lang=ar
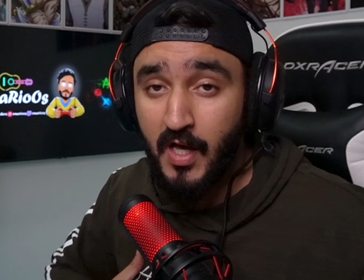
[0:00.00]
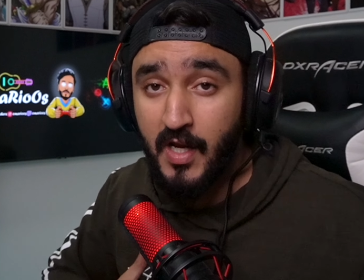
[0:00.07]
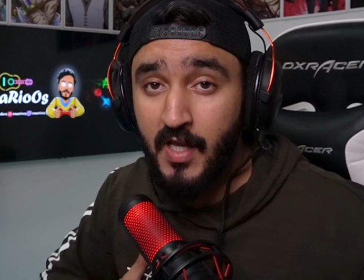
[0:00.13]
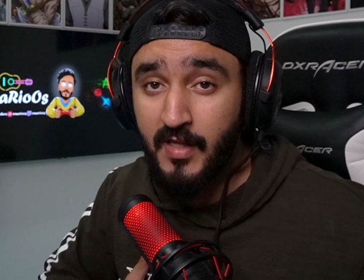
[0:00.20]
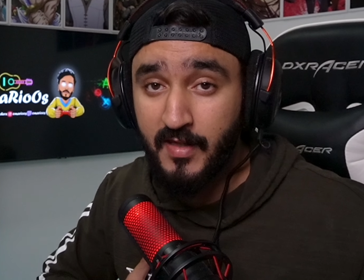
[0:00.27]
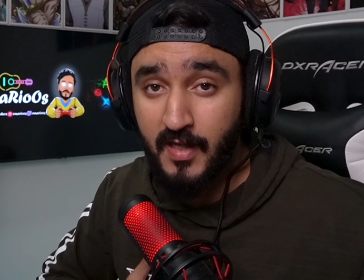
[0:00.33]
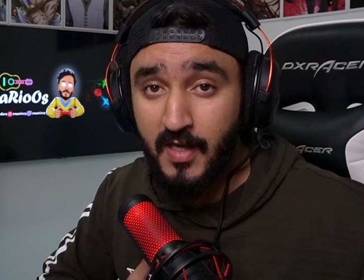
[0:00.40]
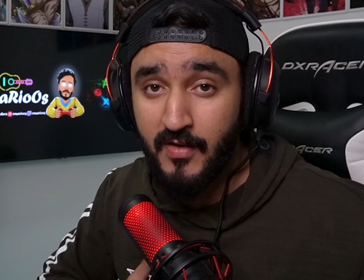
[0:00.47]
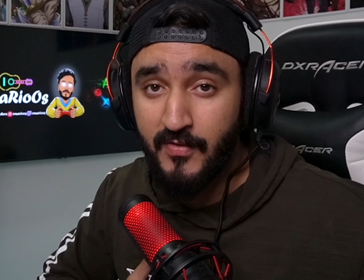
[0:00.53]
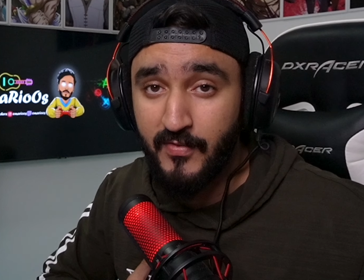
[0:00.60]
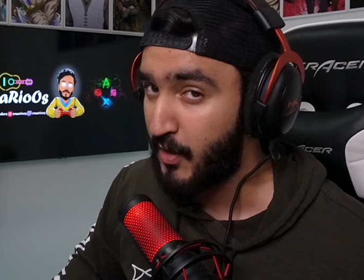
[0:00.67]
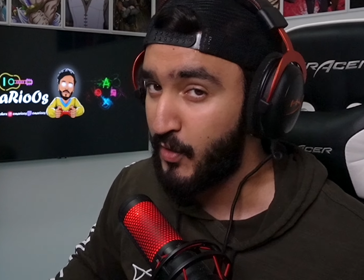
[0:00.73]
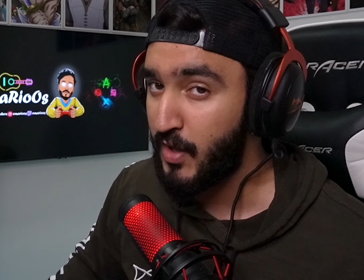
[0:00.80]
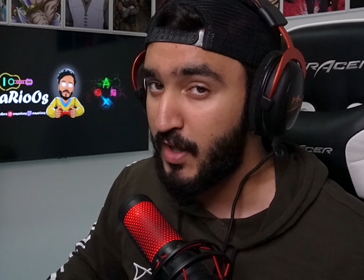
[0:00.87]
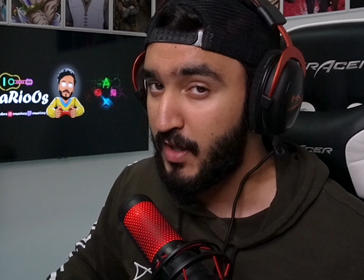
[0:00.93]
اللطيف
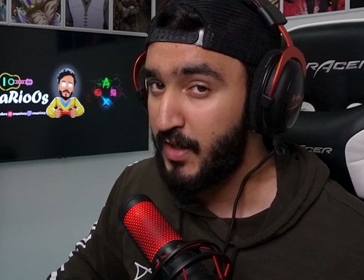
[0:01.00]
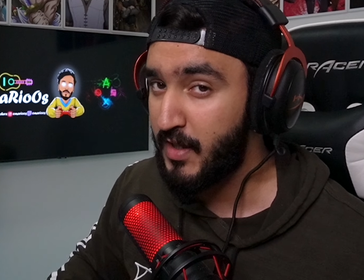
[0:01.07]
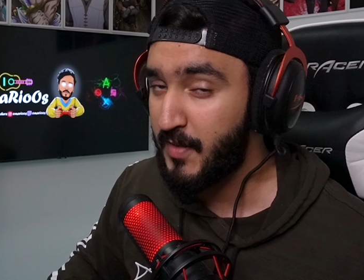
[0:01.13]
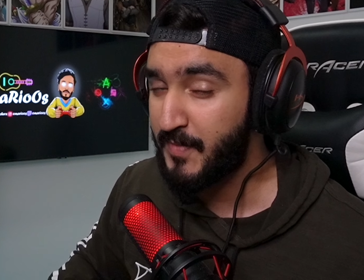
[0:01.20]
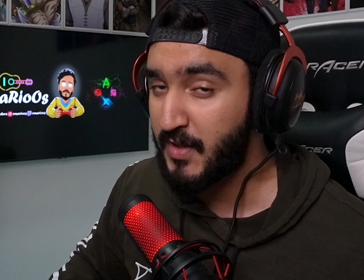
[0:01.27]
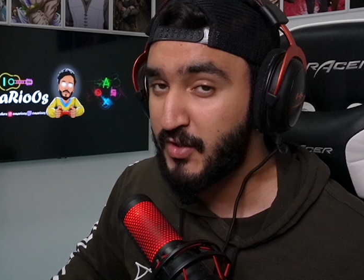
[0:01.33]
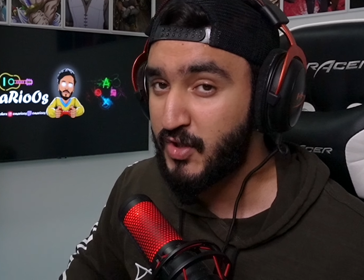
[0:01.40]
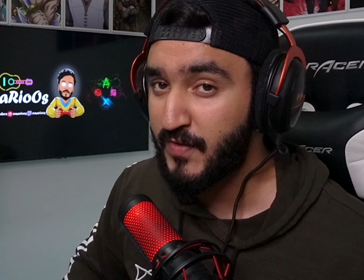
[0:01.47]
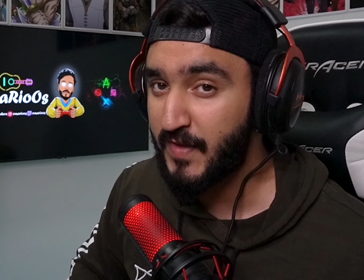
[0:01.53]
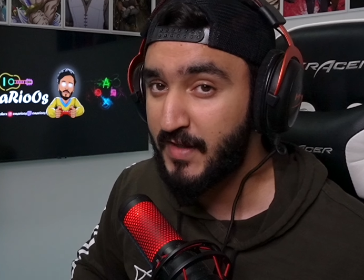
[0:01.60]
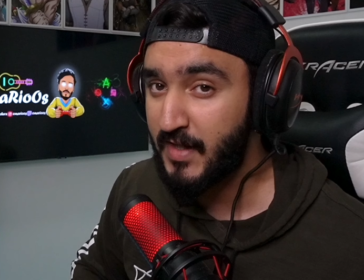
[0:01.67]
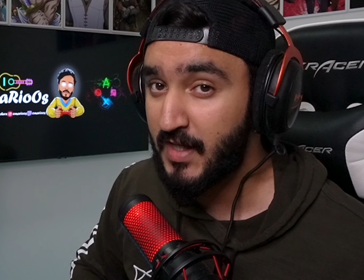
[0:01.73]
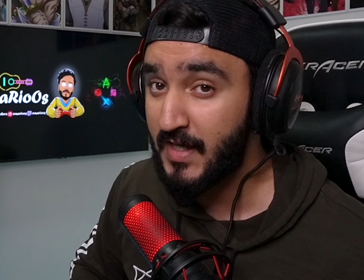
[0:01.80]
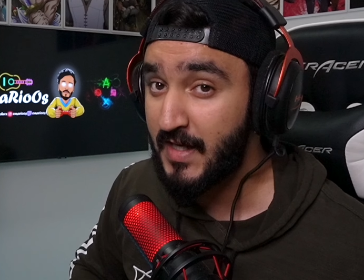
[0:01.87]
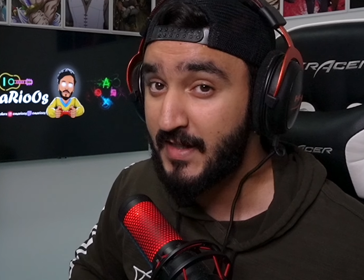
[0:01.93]
خلونا الحين نبدا نشوف هذه
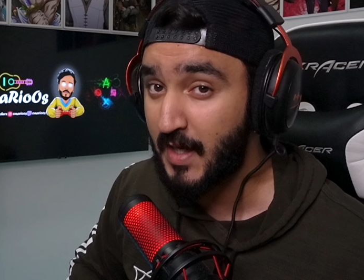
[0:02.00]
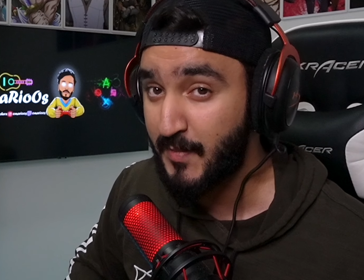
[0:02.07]
الاعلانات